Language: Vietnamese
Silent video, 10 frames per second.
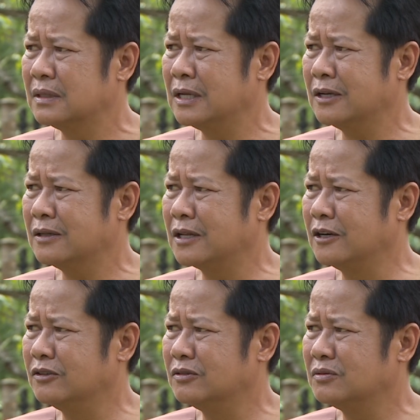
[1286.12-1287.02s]
thiết
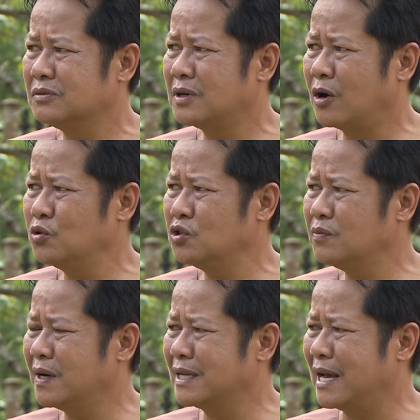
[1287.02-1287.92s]
tình đổ cho
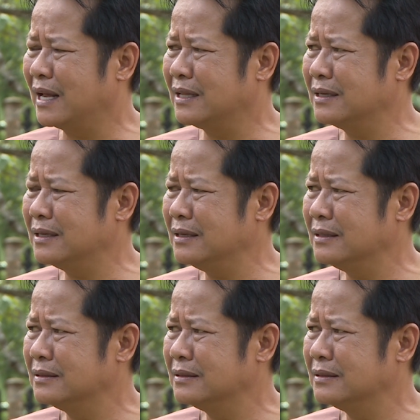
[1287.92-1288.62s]
bà già thiết chứ